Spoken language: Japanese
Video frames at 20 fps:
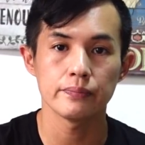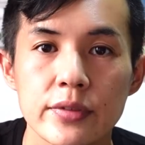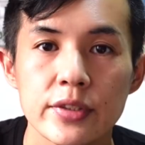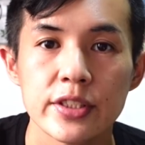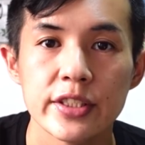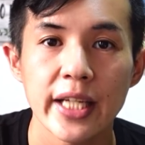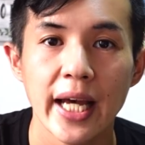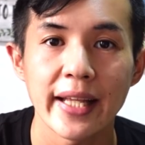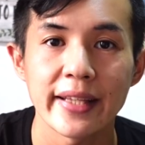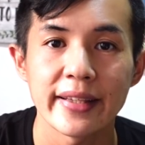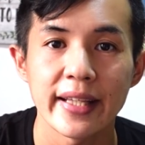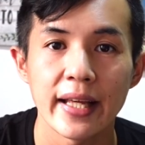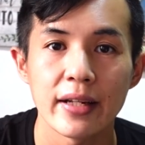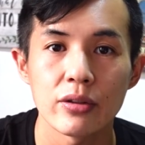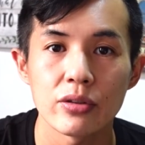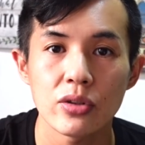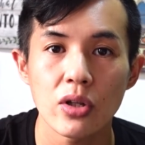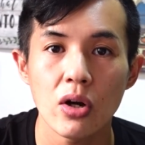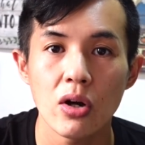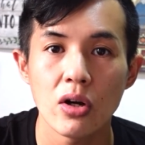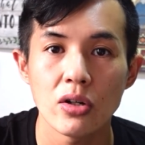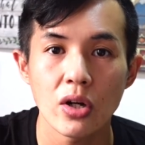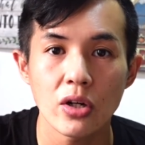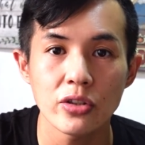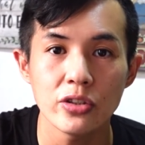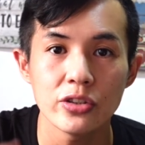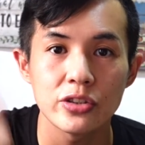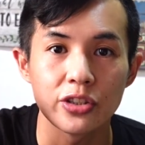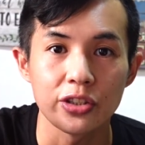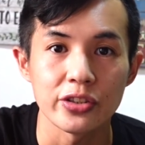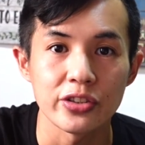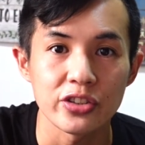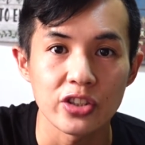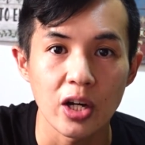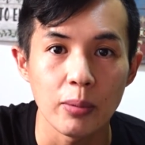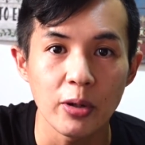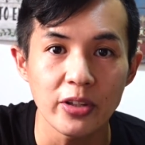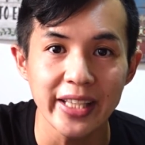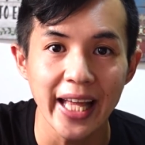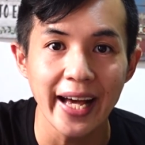チャンネル登録、
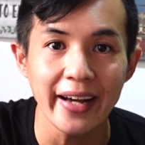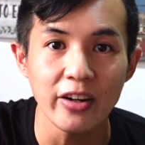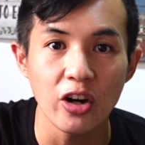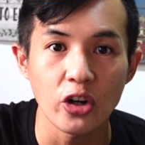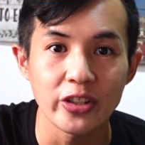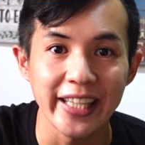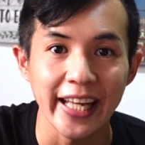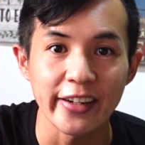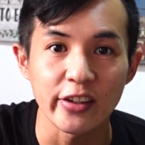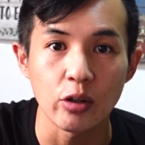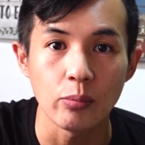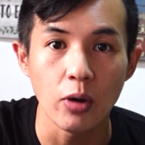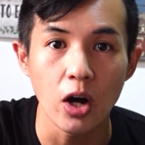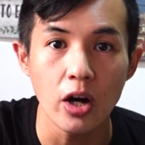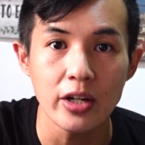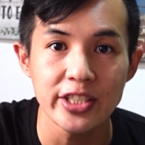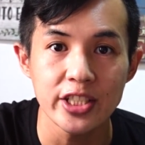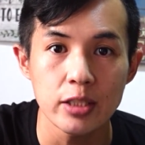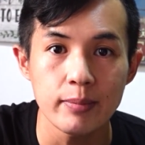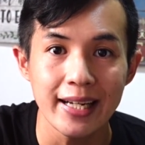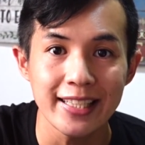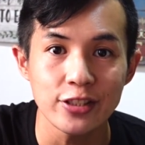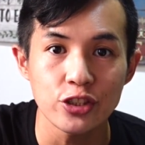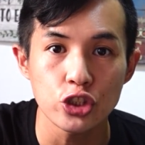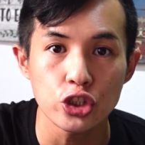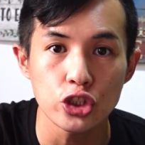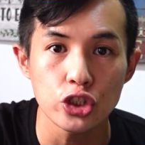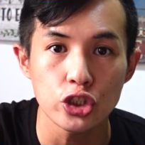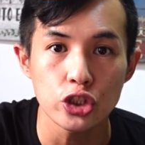グッドボタン、お頼申します。